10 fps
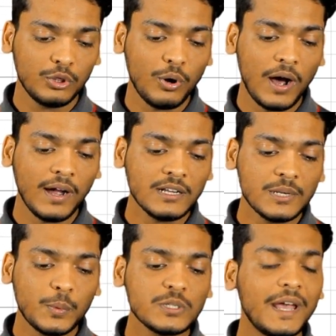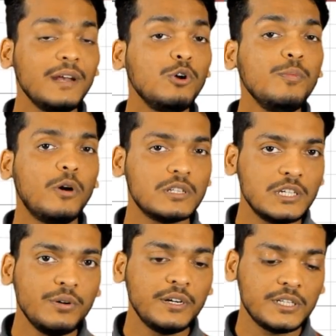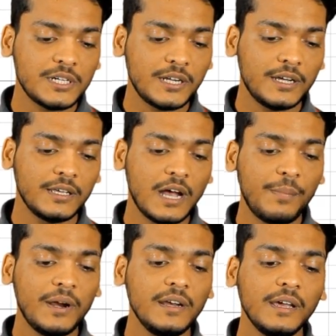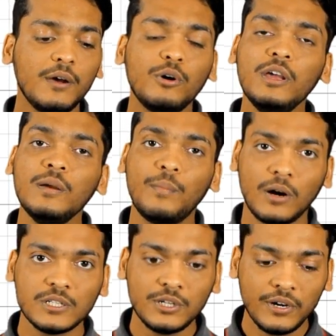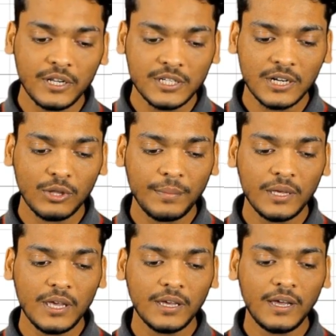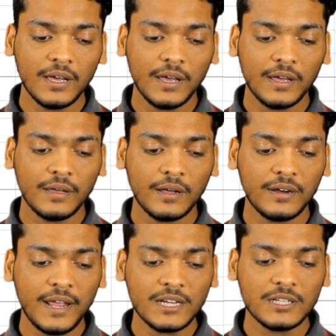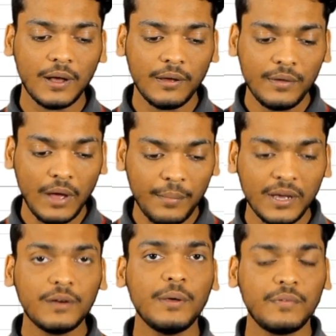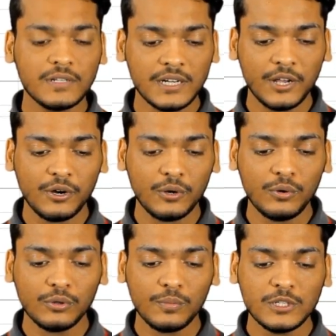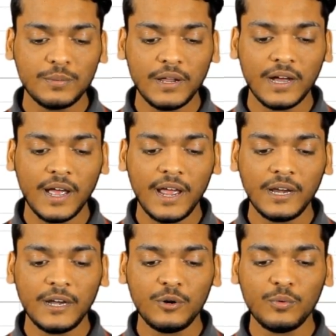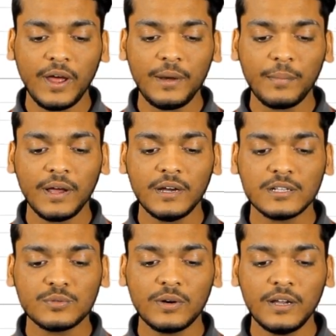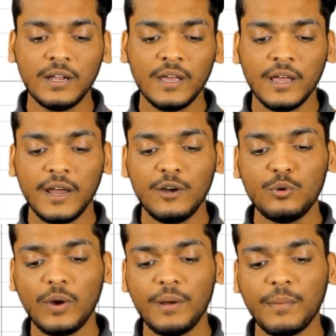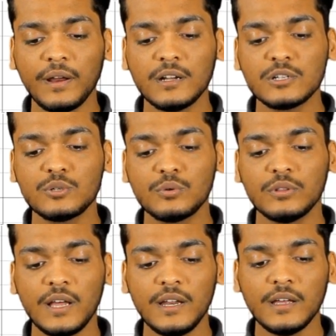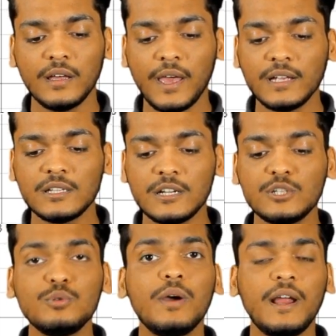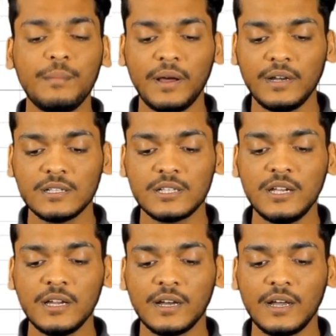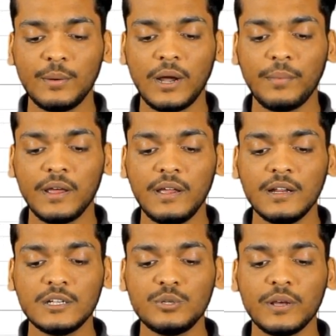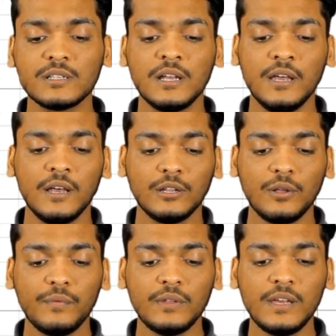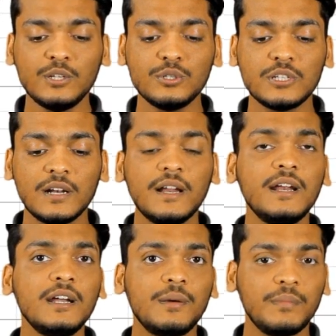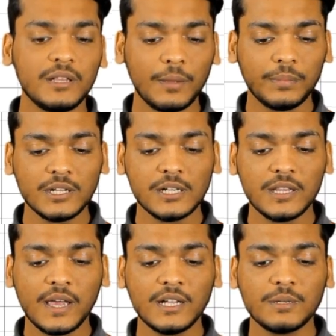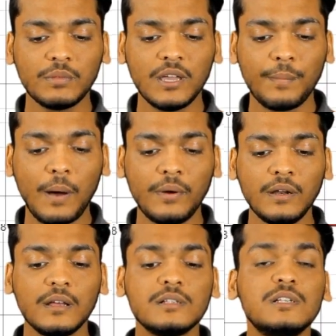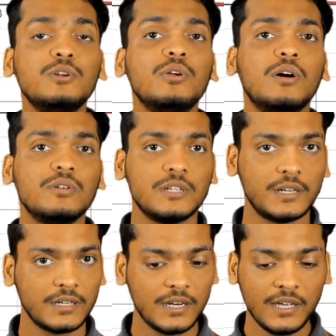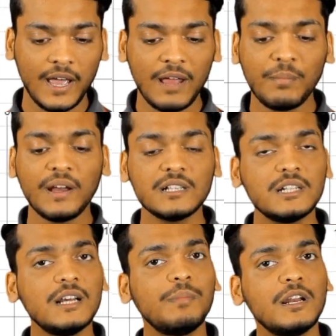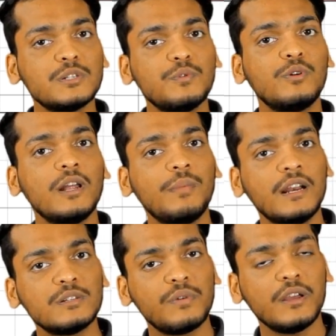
तो अगर सपोज एन कोई पॉजिटिव इंटीजर है यहाँ पर एन क्या है कोई पॉजिटिव इंटीजर तो आप देखेंगे नेक्स्ट अभी अभी अगर मैं फिर से डेरिवेटिव लूँ तो मुझे मिलेगा एन इंटू एन माइनस वन इंटू एन माइनस टू देन एक्स रेस टू एन माइनस थ्री डिवाइड बाई ई रेस टू एक्स तो फिर ये जो चल रहा है ना टब ये तब तक तो चलते आएगा जब तक तो ये पावर जीरो ना हो जाए ठीक है एन माइनस थ्री एन माइनस फोर एन माइनस